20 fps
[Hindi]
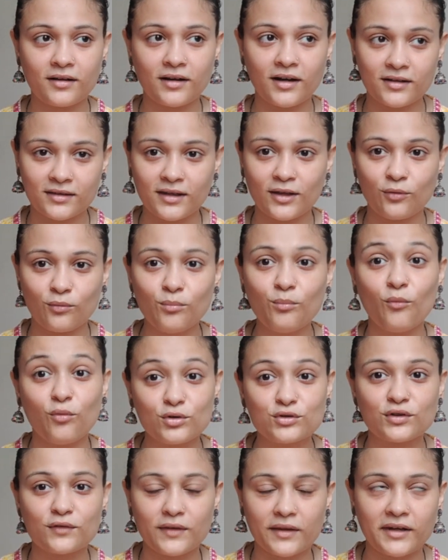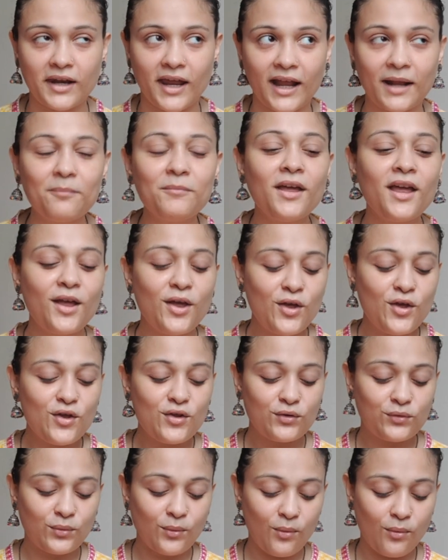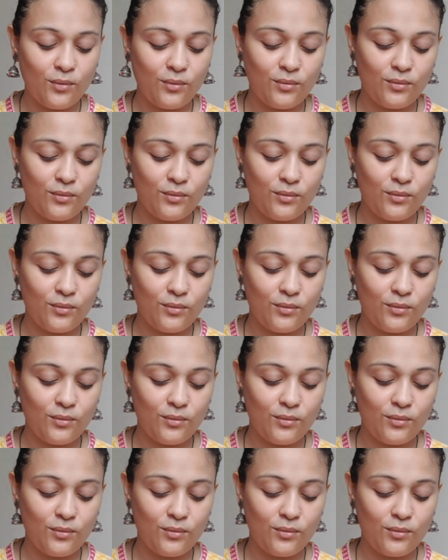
करती हूँ मोस्ट ऑफ द टाइम सो